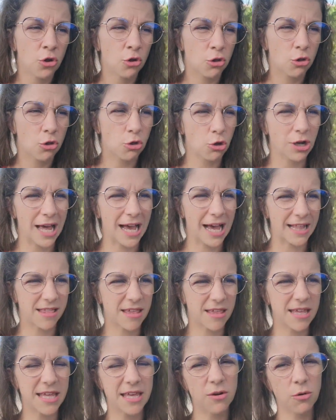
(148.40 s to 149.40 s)
cela
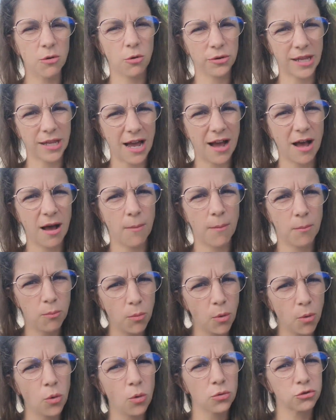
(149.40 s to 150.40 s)
dit, on a un
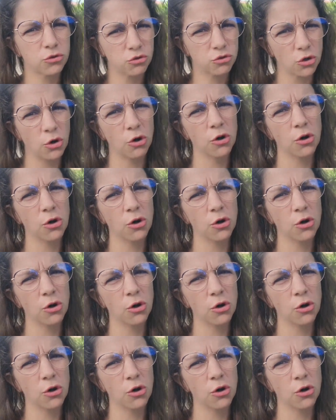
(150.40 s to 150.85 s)
bon taux